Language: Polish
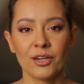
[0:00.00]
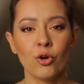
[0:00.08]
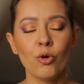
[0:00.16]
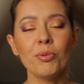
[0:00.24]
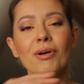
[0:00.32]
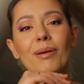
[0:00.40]

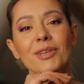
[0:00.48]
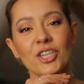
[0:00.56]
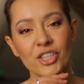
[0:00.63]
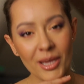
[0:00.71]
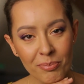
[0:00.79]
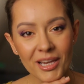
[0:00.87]
Kupiłam
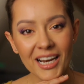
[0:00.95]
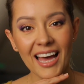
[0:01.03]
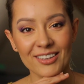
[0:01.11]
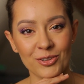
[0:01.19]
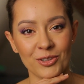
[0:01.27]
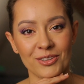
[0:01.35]
też
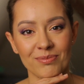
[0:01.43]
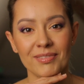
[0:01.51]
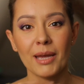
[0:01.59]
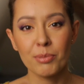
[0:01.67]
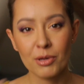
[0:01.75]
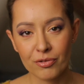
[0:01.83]
depilator.
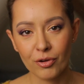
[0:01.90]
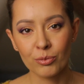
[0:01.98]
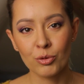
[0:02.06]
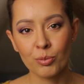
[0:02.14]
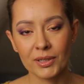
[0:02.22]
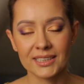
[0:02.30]
Najpierw
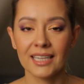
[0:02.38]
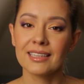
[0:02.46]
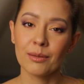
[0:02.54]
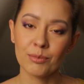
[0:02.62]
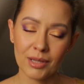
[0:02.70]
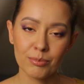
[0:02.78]
on był
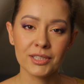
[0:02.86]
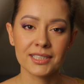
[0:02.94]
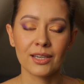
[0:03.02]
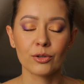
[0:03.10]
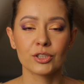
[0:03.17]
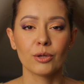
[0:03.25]
prezentem dla
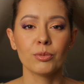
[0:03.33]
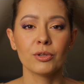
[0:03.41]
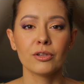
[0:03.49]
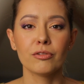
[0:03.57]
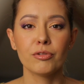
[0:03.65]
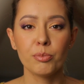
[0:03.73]
bliskiej
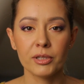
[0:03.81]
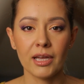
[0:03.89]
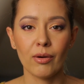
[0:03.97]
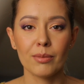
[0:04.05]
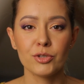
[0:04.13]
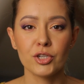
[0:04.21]
osoby.
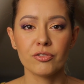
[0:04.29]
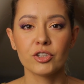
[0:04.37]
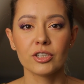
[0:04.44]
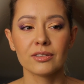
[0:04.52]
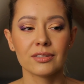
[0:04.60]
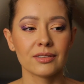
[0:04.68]
Wypytałam
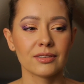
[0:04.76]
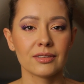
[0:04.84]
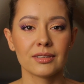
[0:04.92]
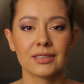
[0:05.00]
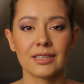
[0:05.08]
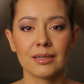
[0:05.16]
dziewczyn
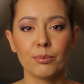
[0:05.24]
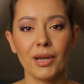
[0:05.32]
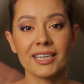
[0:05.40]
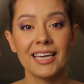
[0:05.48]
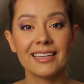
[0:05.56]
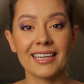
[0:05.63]
z
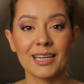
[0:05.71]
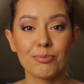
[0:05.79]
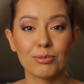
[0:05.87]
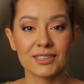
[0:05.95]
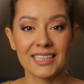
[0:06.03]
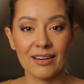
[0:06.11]
blagietek,
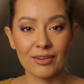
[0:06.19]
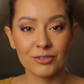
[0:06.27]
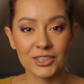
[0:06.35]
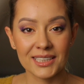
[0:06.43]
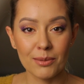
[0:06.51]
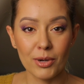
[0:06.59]
pozdrawiam
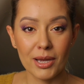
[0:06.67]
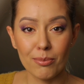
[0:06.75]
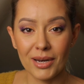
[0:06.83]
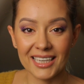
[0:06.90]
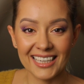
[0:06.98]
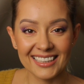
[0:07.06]
wszystkie moje
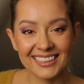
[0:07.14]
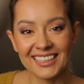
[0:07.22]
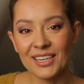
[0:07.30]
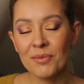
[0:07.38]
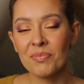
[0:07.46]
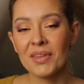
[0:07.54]

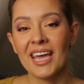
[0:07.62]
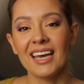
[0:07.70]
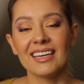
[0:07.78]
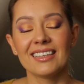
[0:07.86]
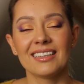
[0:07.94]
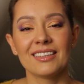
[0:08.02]
blagietki.
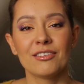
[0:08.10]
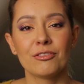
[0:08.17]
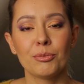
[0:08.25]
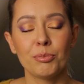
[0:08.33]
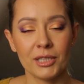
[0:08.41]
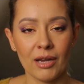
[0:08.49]
E,
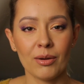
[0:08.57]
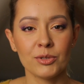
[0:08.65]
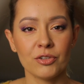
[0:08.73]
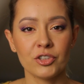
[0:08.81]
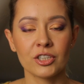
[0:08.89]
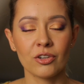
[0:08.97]

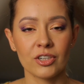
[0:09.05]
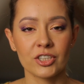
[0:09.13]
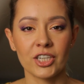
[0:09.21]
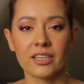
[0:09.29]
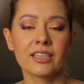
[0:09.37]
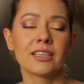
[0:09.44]
wypytałam dziewczyn,
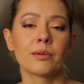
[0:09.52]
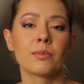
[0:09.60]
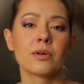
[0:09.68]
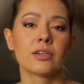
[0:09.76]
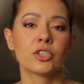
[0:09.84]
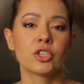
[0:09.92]
koleżanek
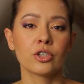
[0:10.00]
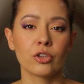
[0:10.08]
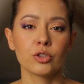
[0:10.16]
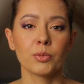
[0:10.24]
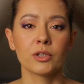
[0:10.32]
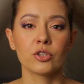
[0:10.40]
tam, e, czy
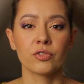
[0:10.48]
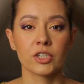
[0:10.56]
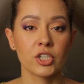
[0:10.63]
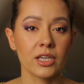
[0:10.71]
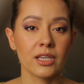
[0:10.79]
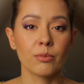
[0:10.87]
ktoś ma
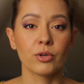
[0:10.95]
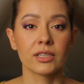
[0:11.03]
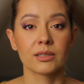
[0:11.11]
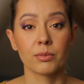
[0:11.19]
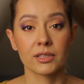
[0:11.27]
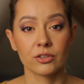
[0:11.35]
doświadczenie, bo
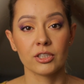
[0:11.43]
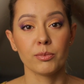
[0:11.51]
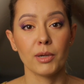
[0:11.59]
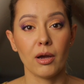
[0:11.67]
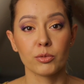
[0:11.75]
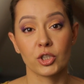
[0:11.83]
ja za bardzo nie
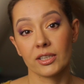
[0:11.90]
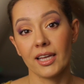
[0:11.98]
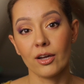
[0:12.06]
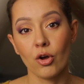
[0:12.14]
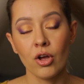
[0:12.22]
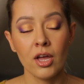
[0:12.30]
miałam
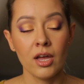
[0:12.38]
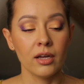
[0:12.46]
żadnego.